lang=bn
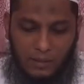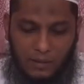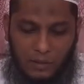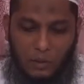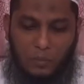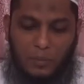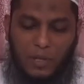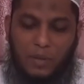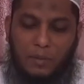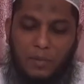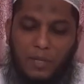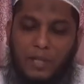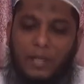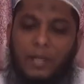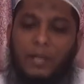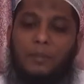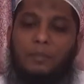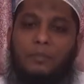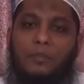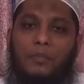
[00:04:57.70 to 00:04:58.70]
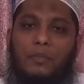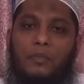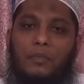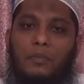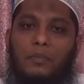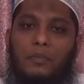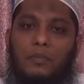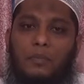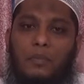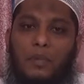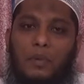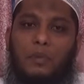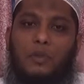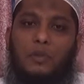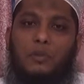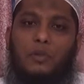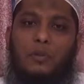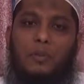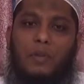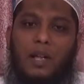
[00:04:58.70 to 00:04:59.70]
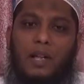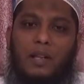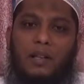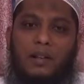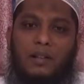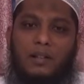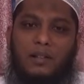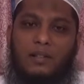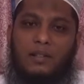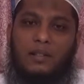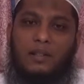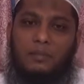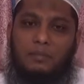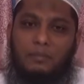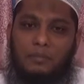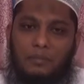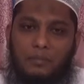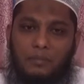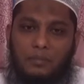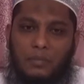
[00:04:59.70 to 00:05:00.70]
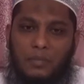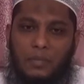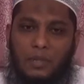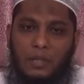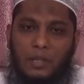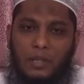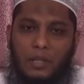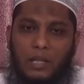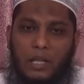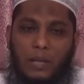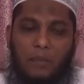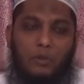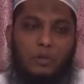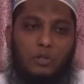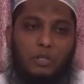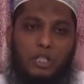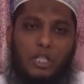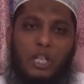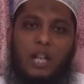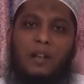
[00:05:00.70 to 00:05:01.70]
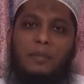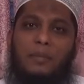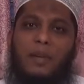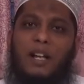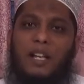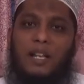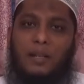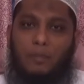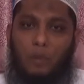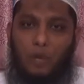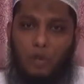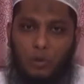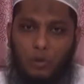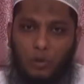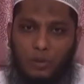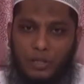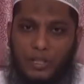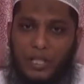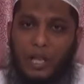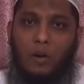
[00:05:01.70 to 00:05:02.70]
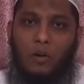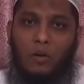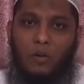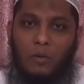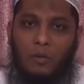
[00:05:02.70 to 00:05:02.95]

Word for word: তুমি আমাকে পবিত্র মাহের আজব এবং শাবানের বরকত দাও